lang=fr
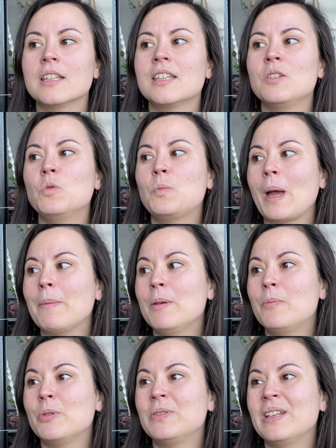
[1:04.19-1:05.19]
qui nous
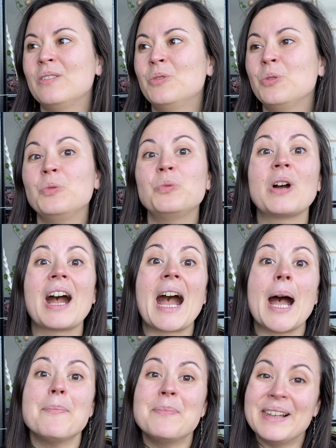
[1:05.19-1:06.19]
permet peut-être de nous
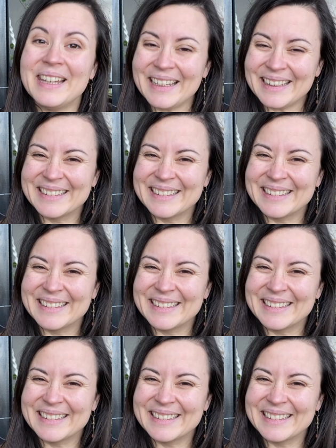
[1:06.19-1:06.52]
rappeler,